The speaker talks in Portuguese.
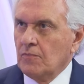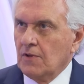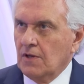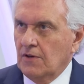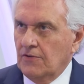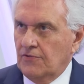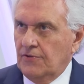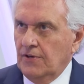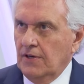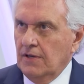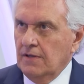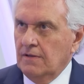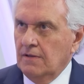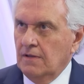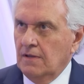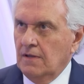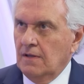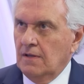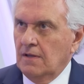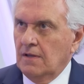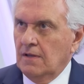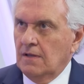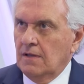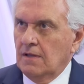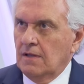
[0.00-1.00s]
tá certo?
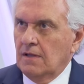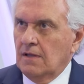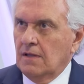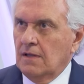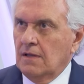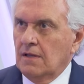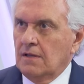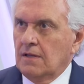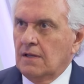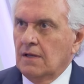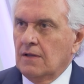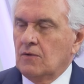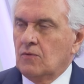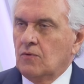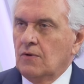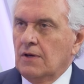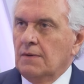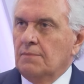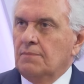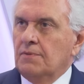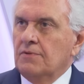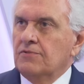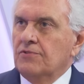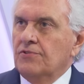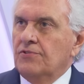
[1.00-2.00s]
Tanto é,
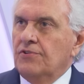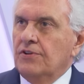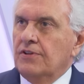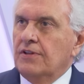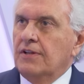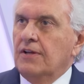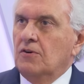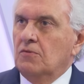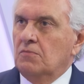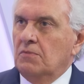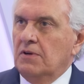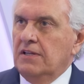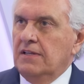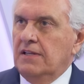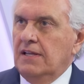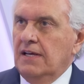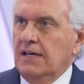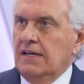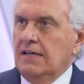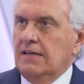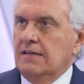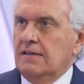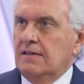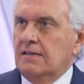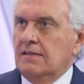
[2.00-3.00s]
para você ter uma
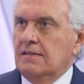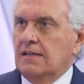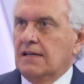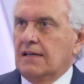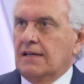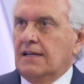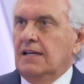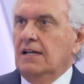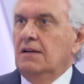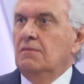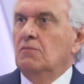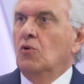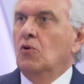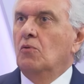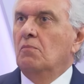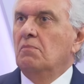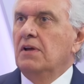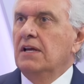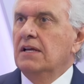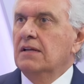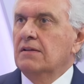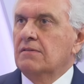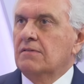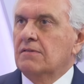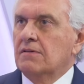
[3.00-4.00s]
ideia, naquele
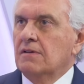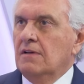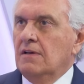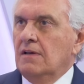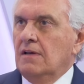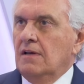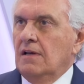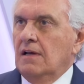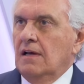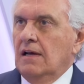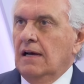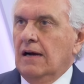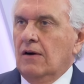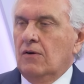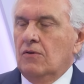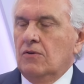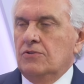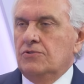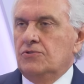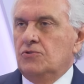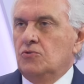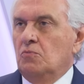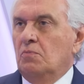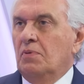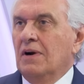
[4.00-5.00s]
momento
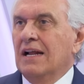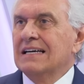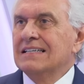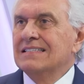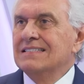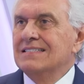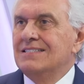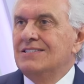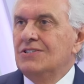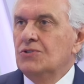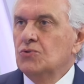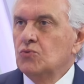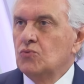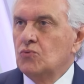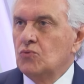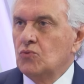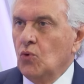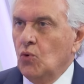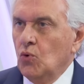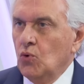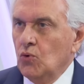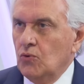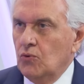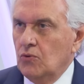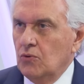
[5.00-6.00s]
onde o Brasil
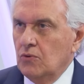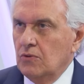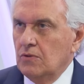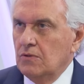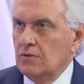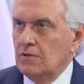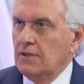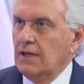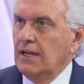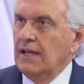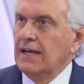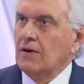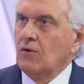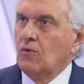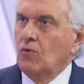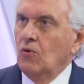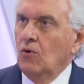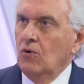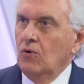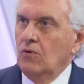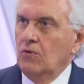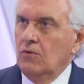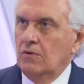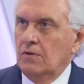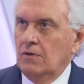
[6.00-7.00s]
todo
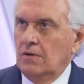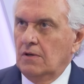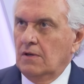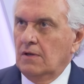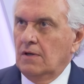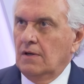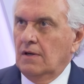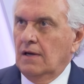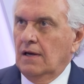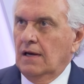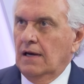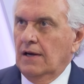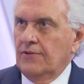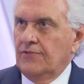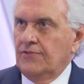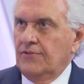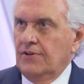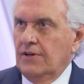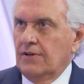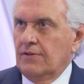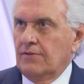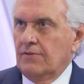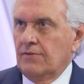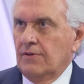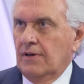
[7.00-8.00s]
negou tá
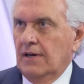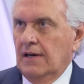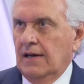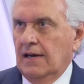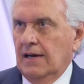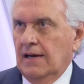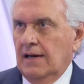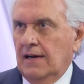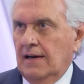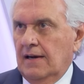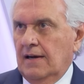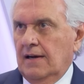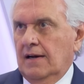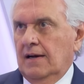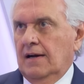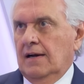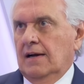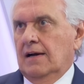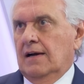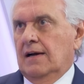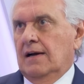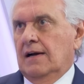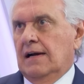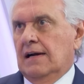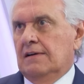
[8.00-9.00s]
certo? A,
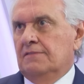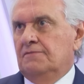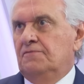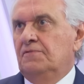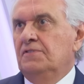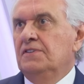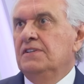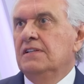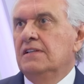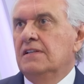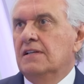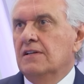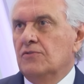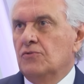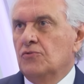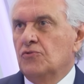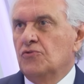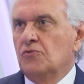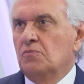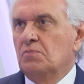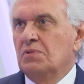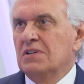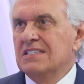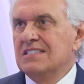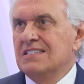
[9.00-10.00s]
a, a vinda
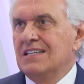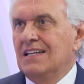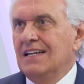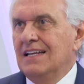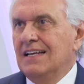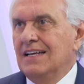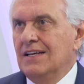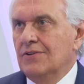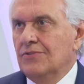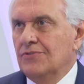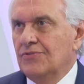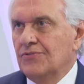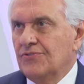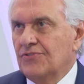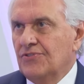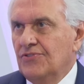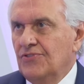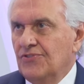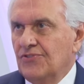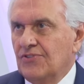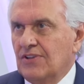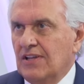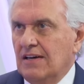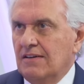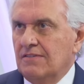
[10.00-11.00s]
dos brasileiros que
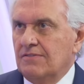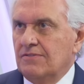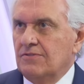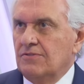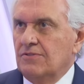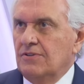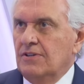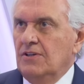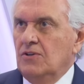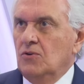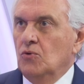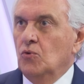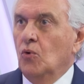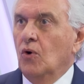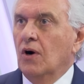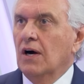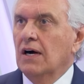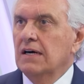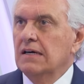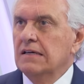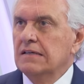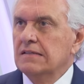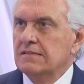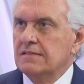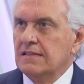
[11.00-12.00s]
estavam em
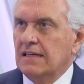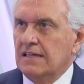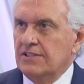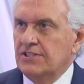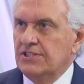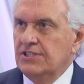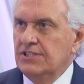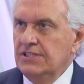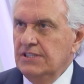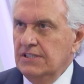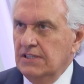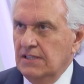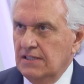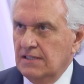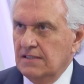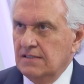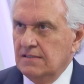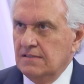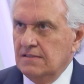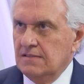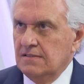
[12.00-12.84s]
Wuhan, na China,